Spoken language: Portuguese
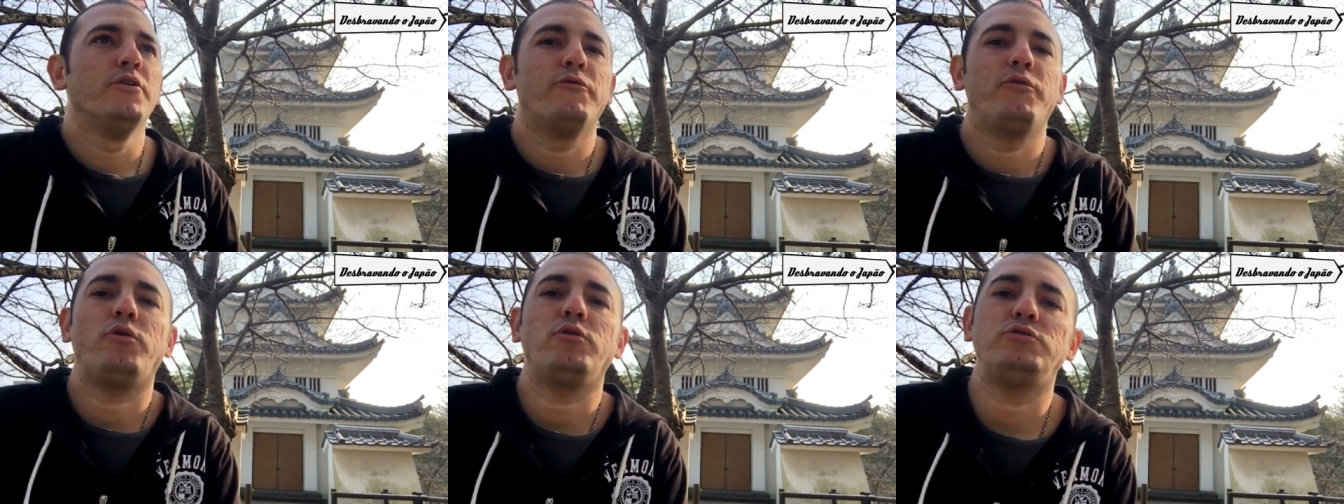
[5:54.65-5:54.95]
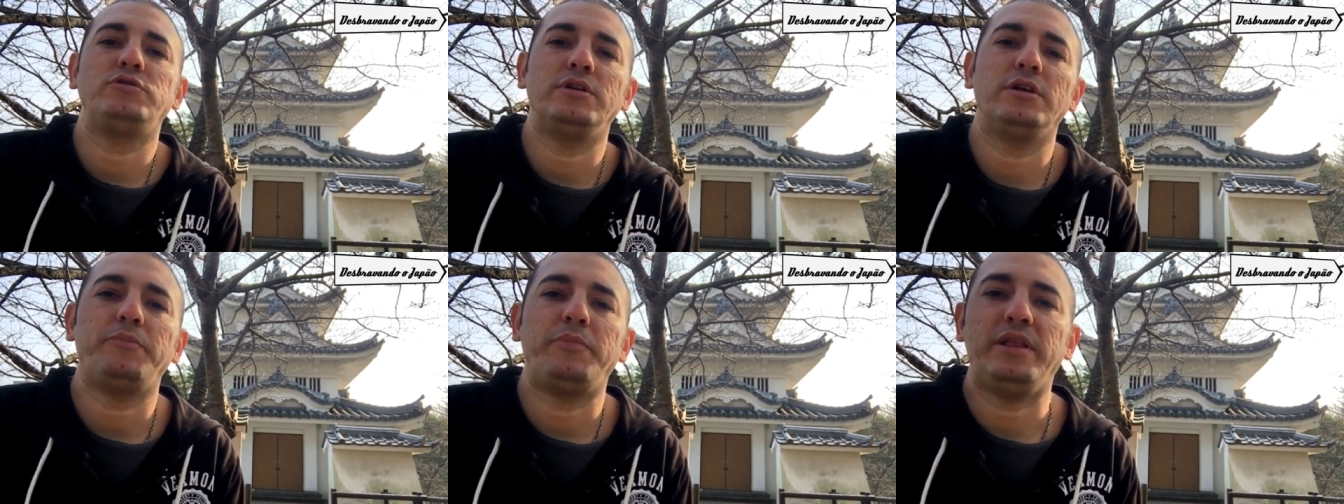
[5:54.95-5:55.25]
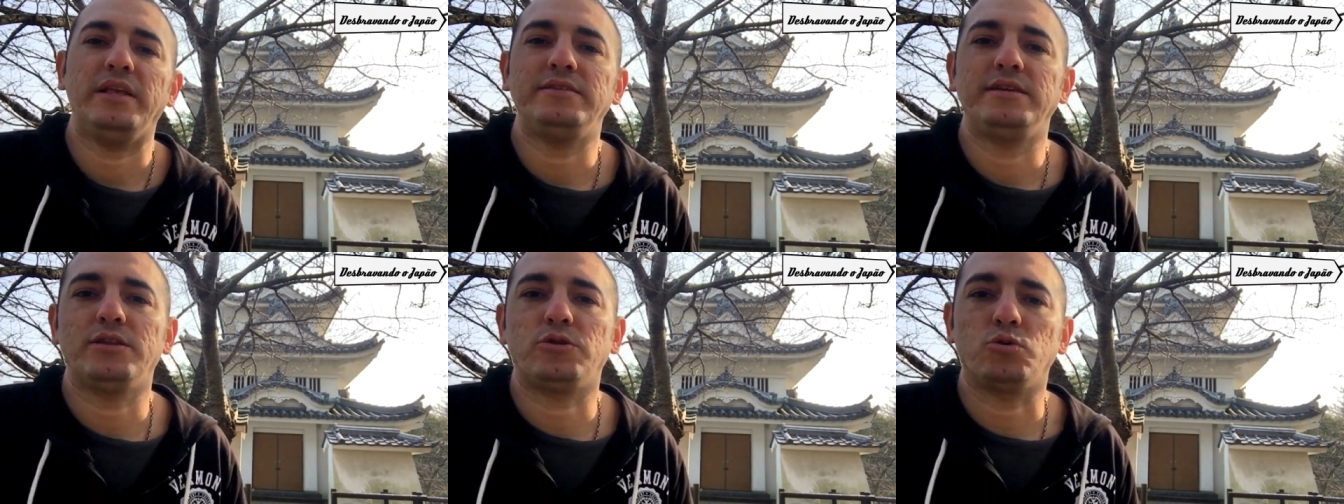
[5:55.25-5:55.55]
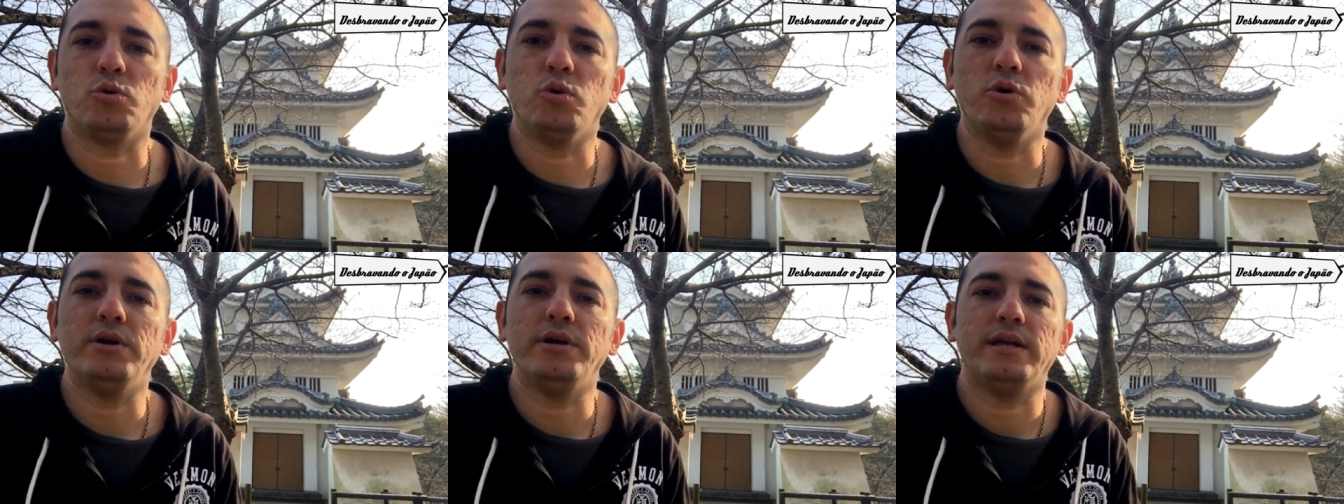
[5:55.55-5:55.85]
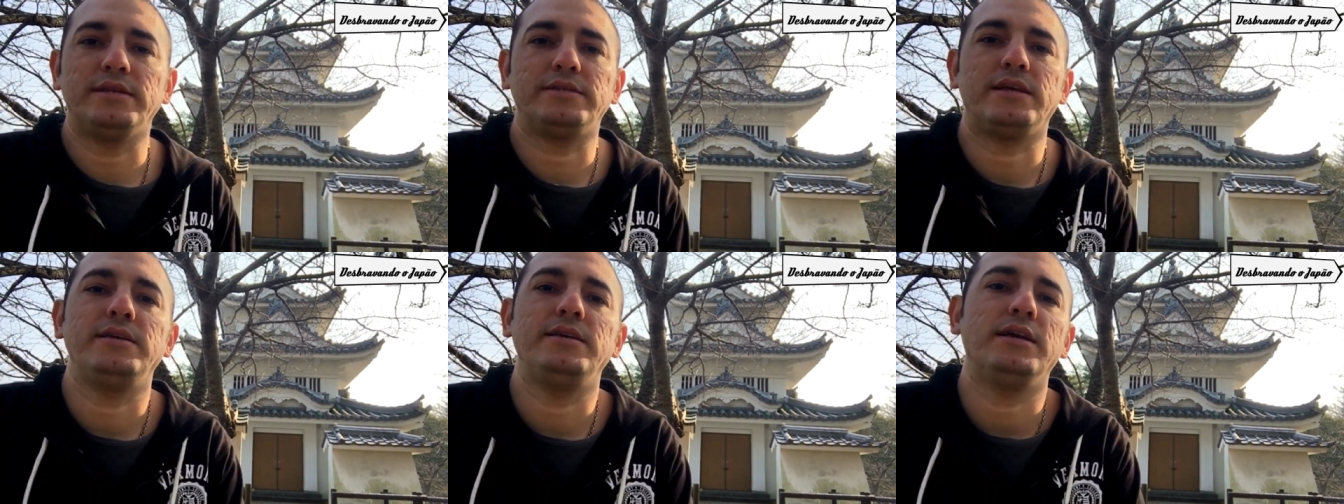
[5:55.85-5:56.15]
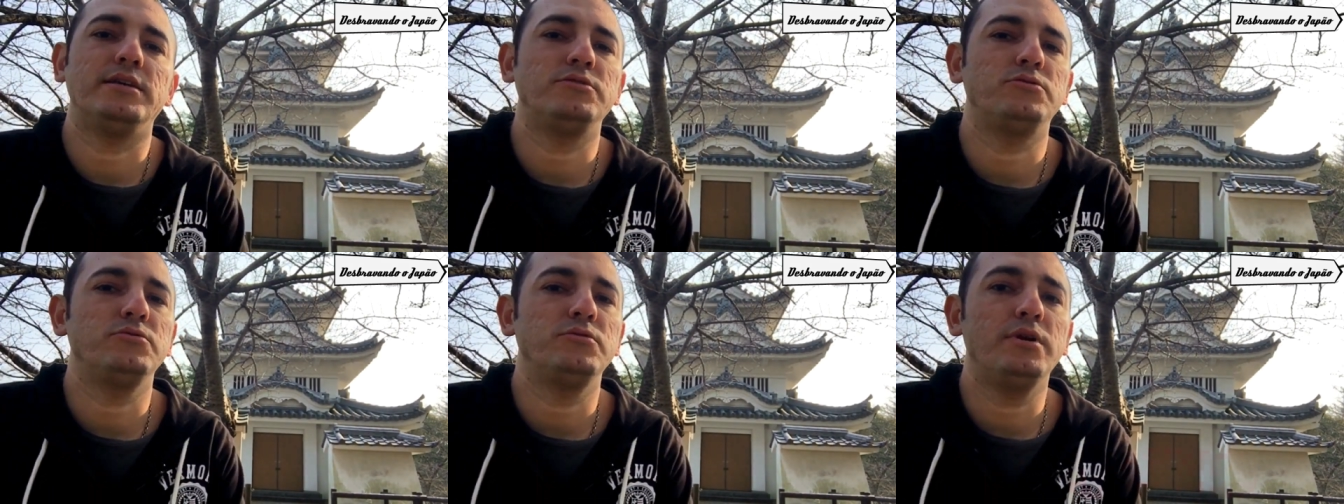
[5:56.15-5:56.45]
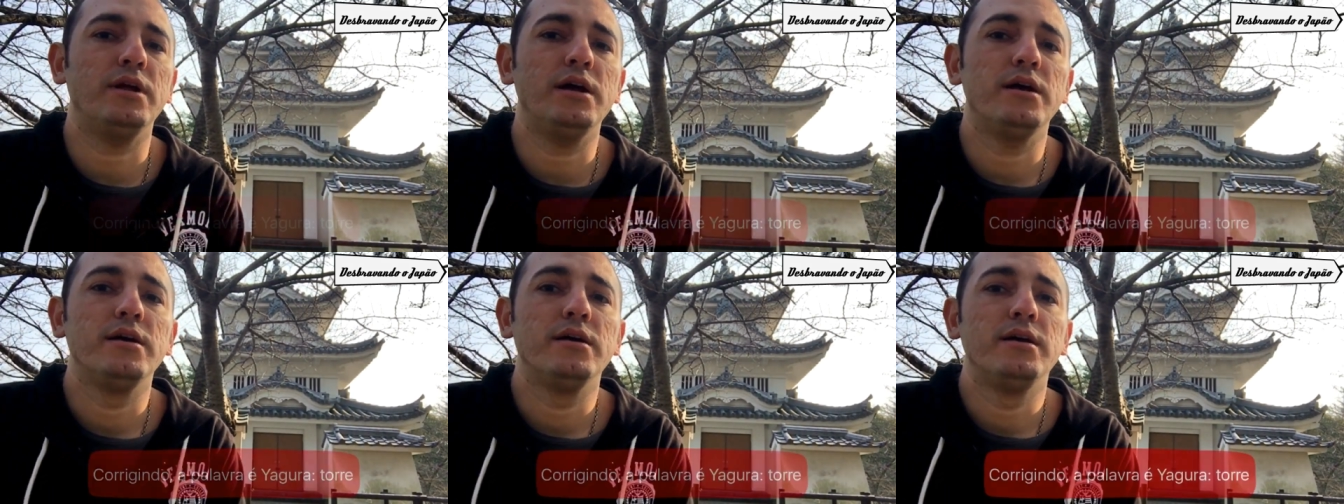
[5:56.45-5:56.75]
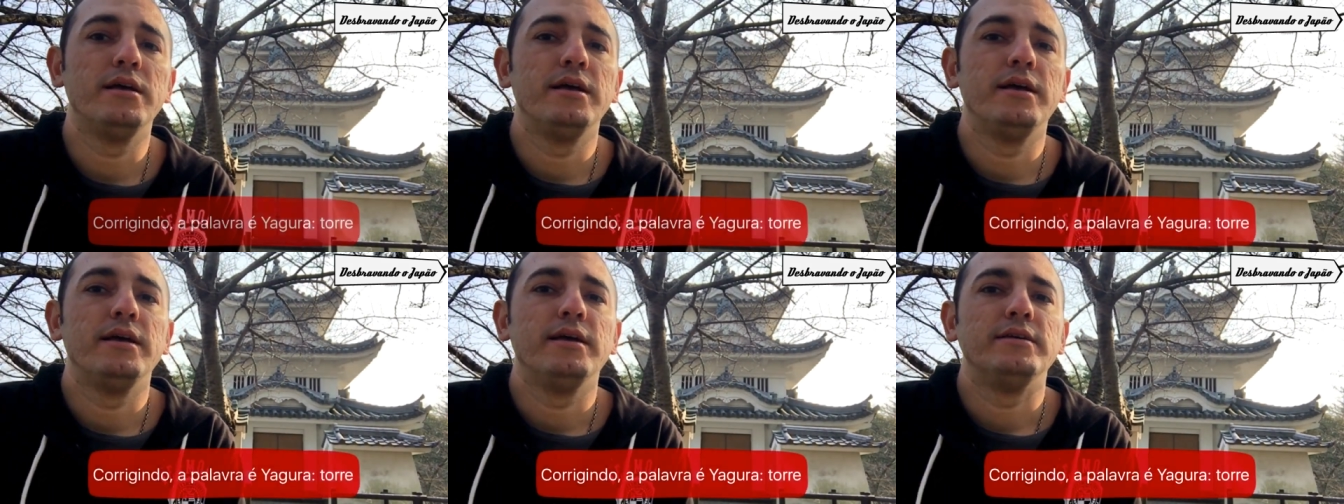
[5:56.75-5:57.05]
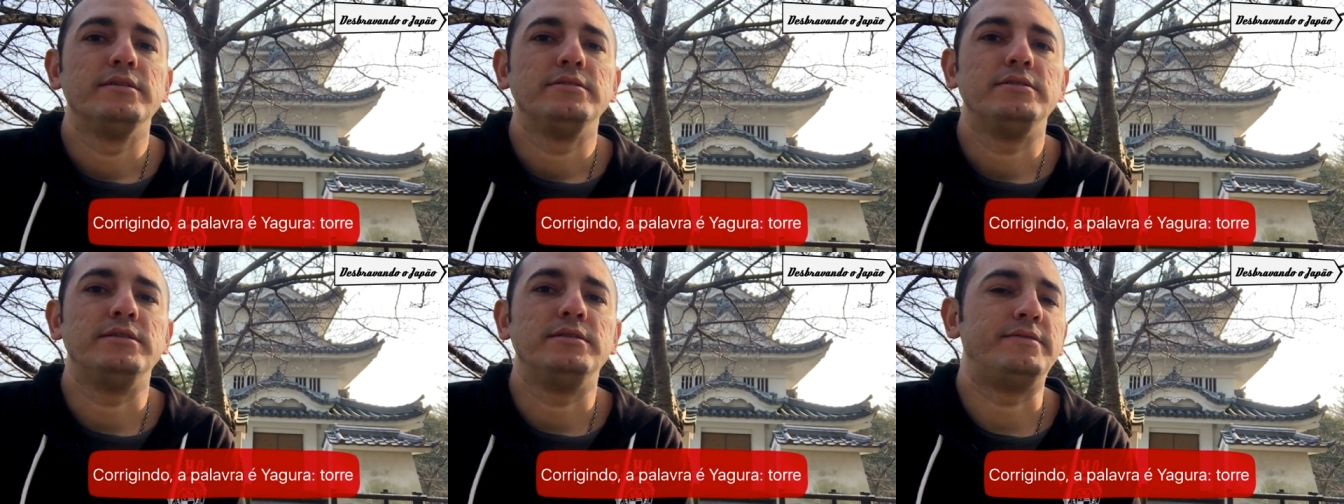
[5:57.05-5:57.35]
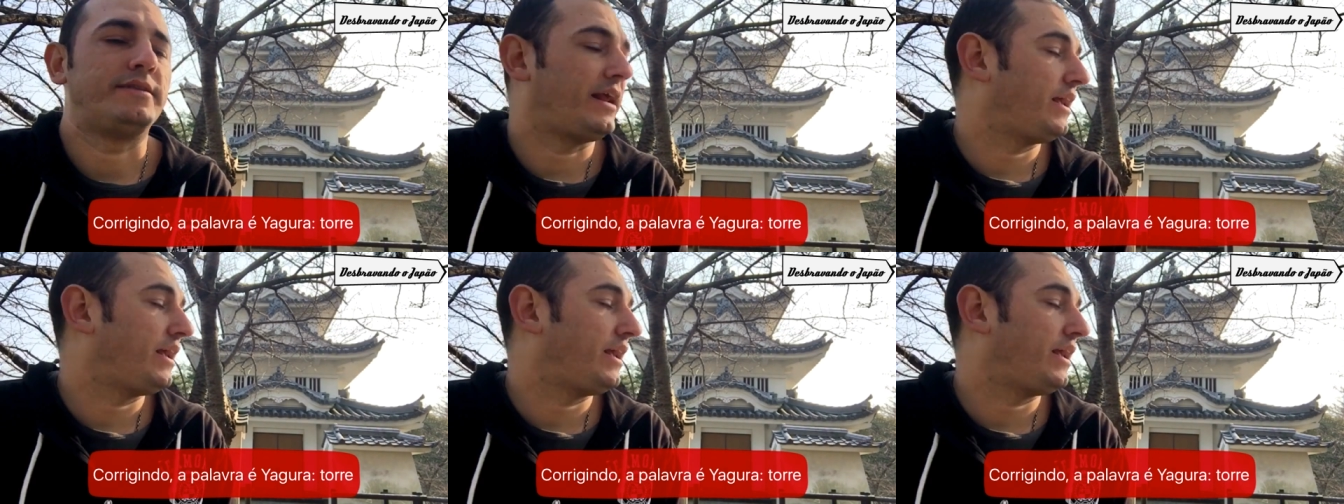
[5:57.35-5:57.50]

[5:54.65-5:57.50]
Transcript: Foi construída apenas essa torre, essa iazura de